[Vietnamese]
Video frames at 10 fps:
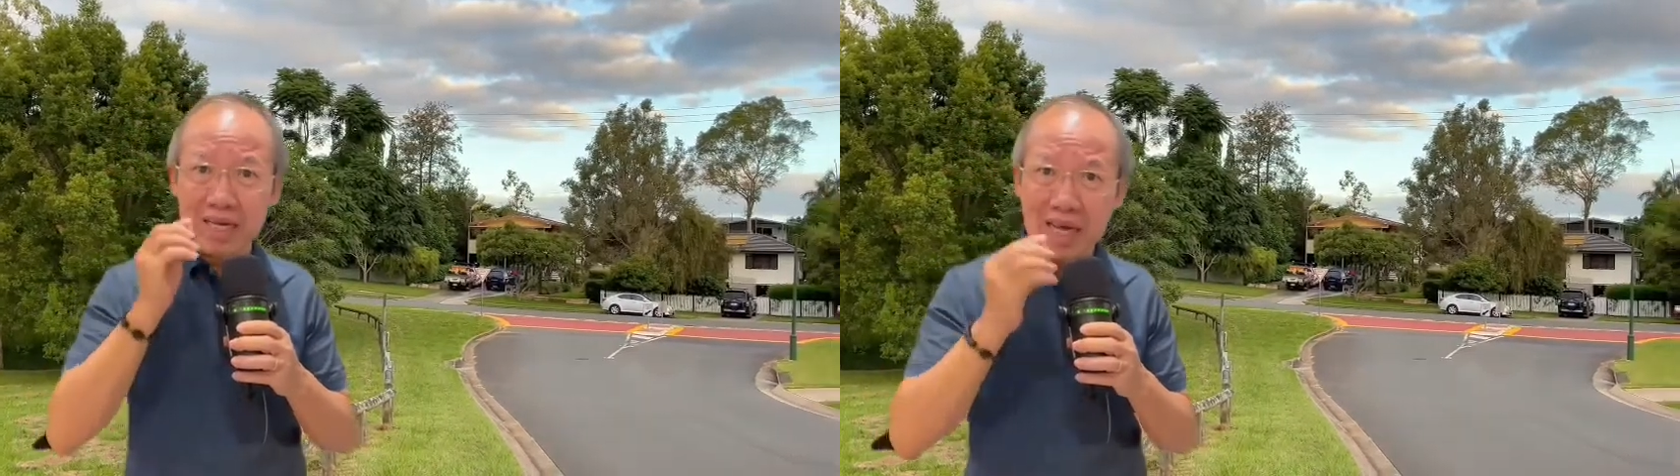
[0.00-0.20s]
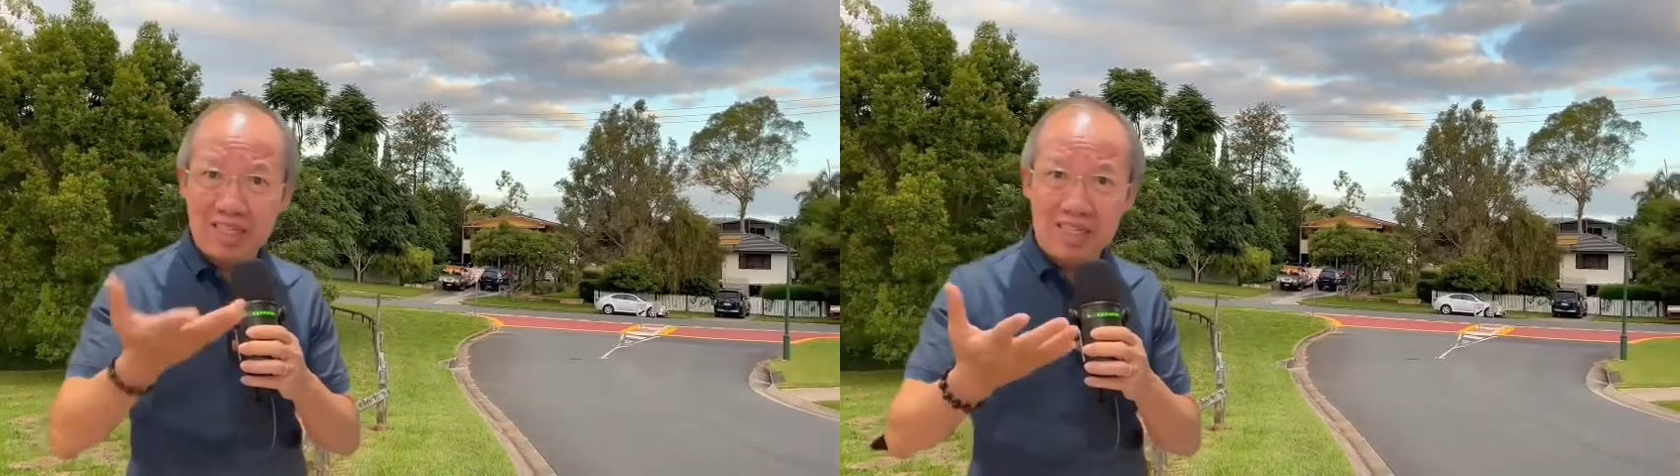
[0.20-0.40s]

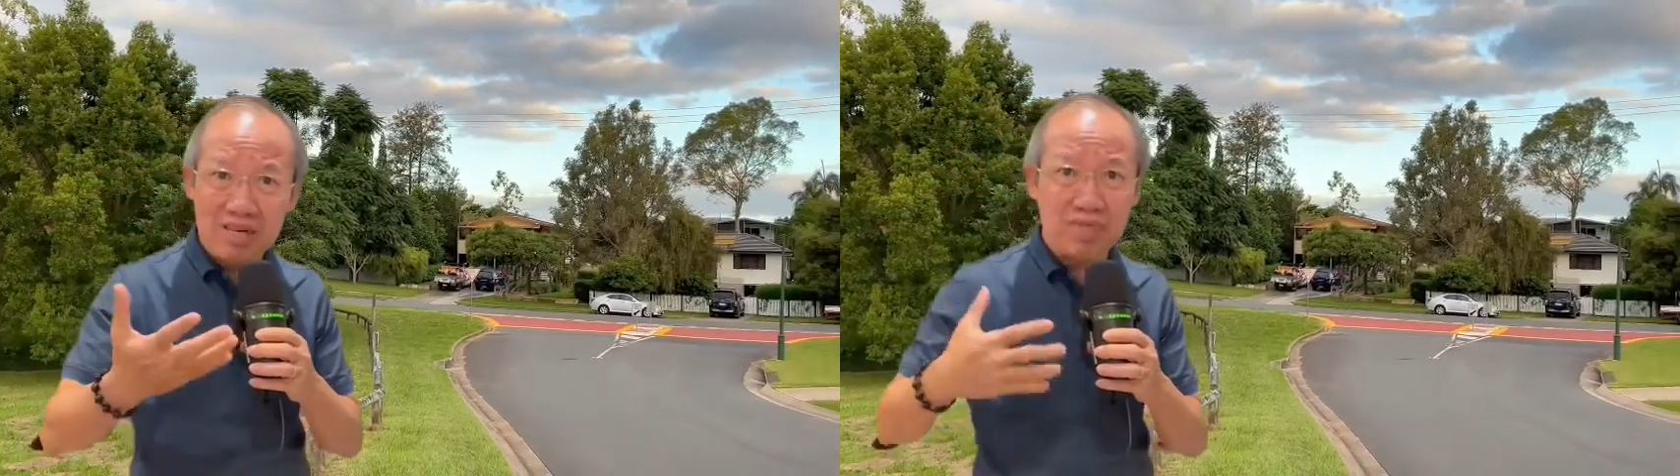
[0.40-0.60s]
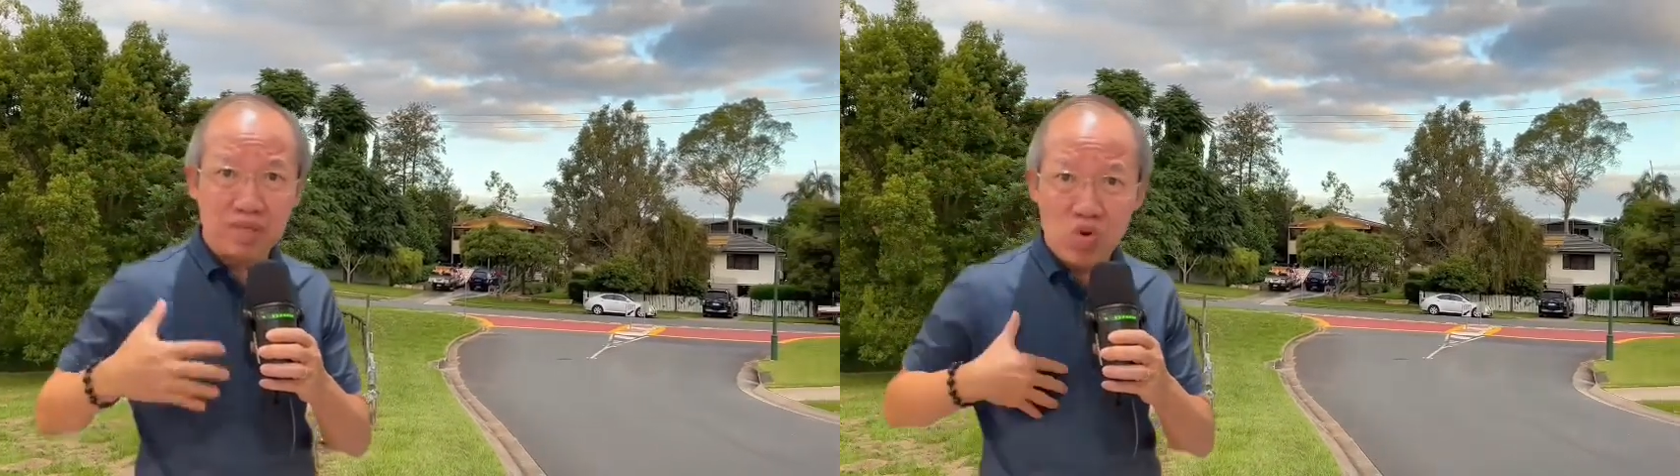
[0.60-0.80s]
cách thức
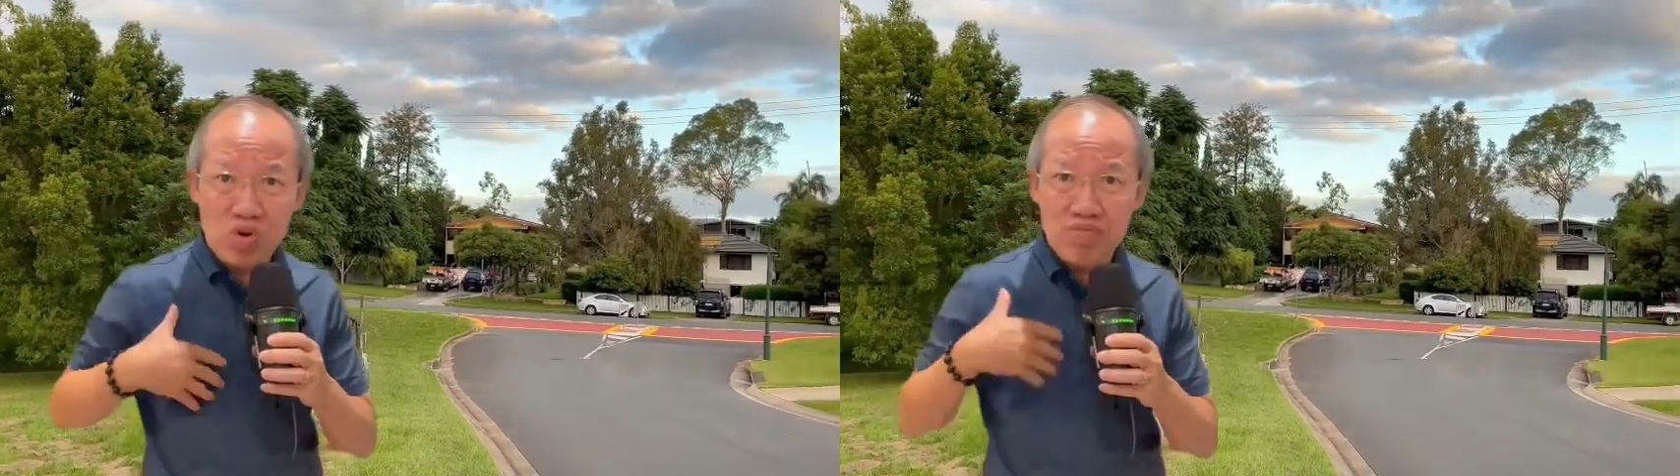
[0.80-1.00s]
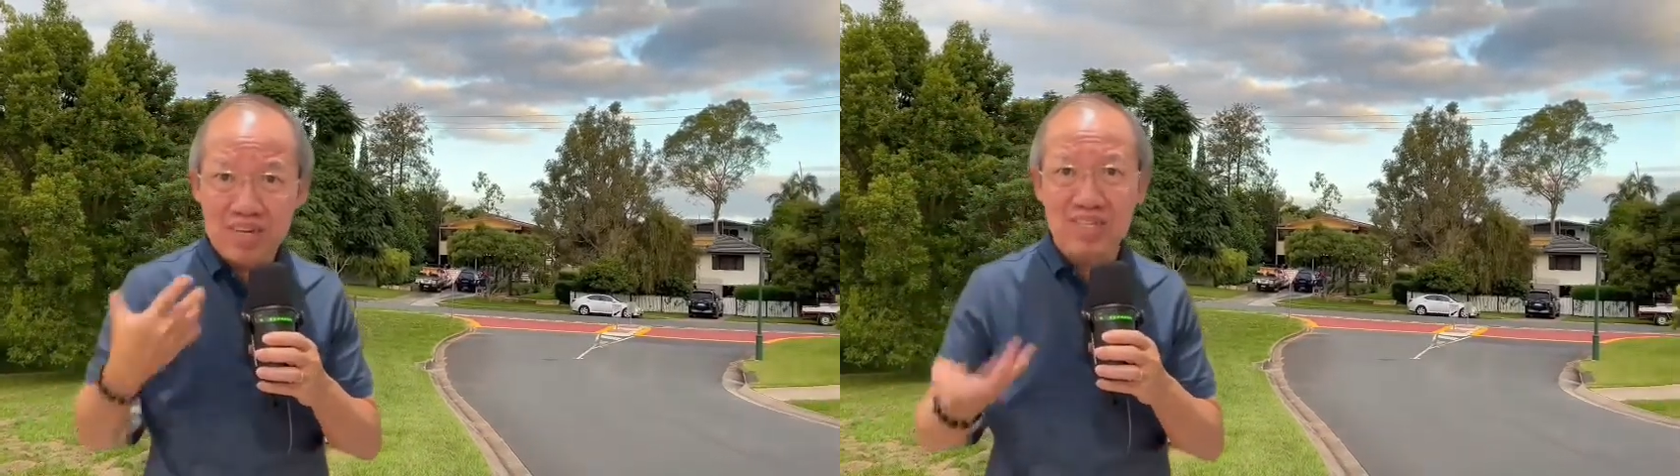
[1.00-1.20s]
mà tôi
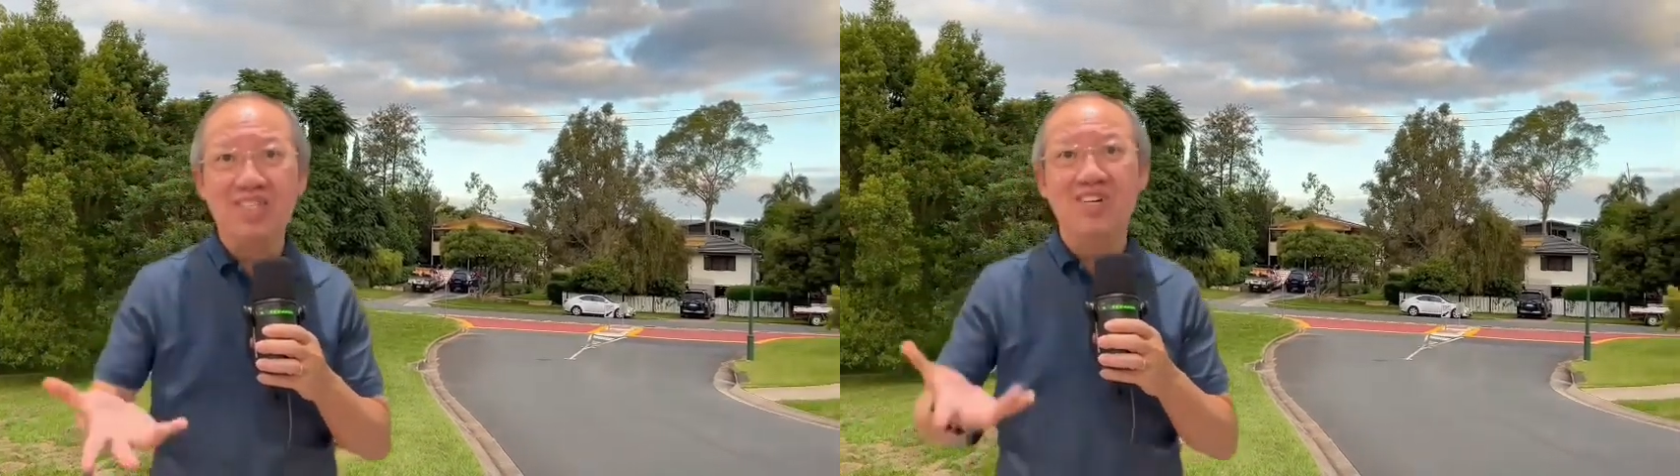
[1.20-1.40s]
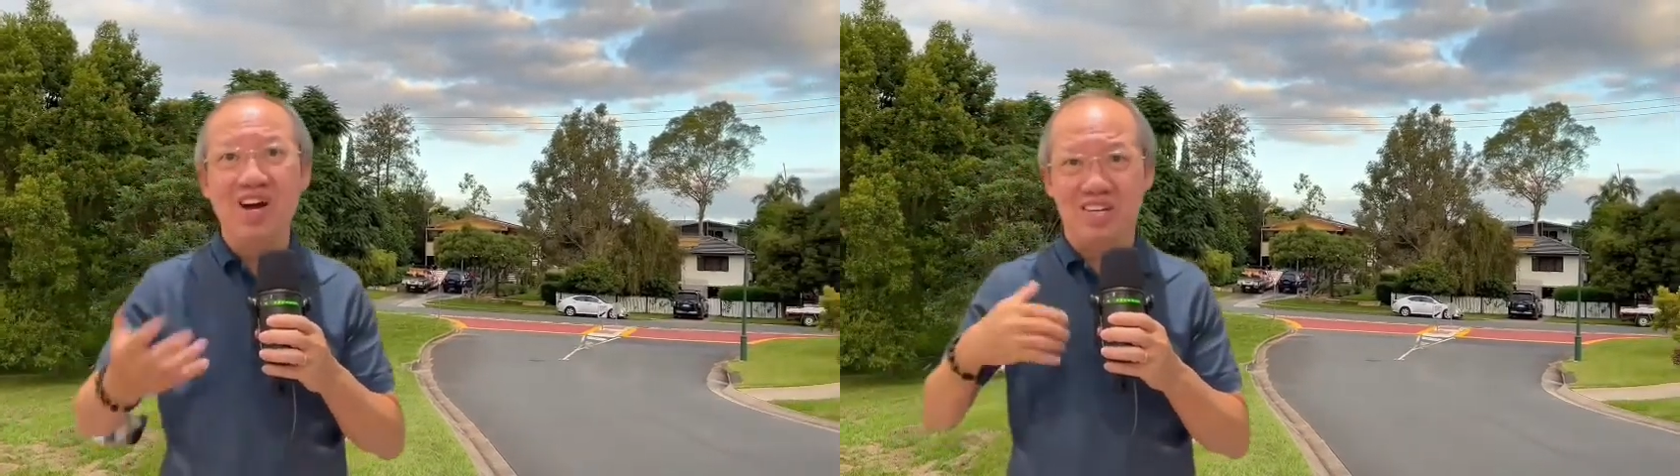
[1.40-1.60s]
vẫn
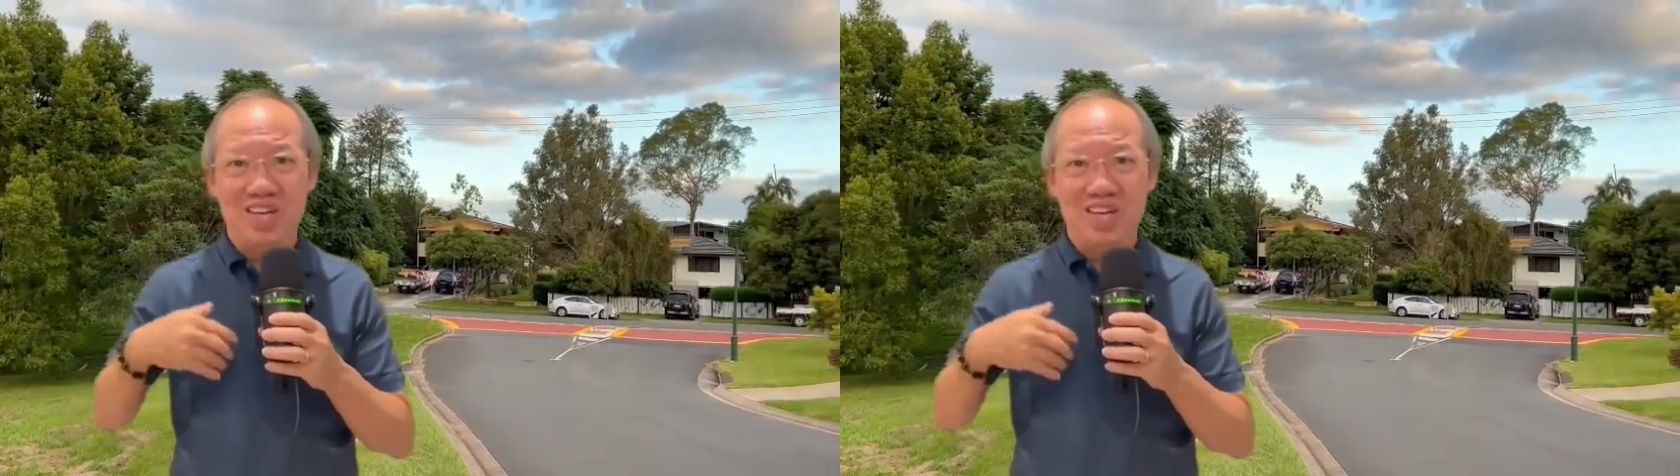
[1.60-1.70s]
thường